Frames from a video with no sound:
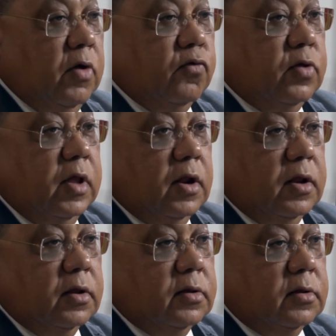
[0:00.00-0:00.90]
caso
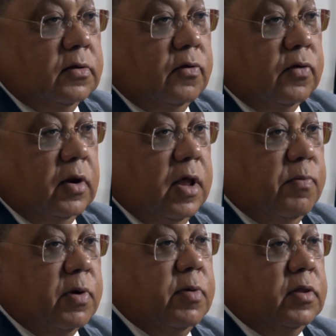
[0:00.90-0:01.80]
dela se a lei
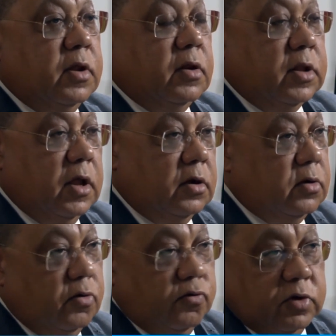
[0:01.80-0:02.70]
permitir tal nós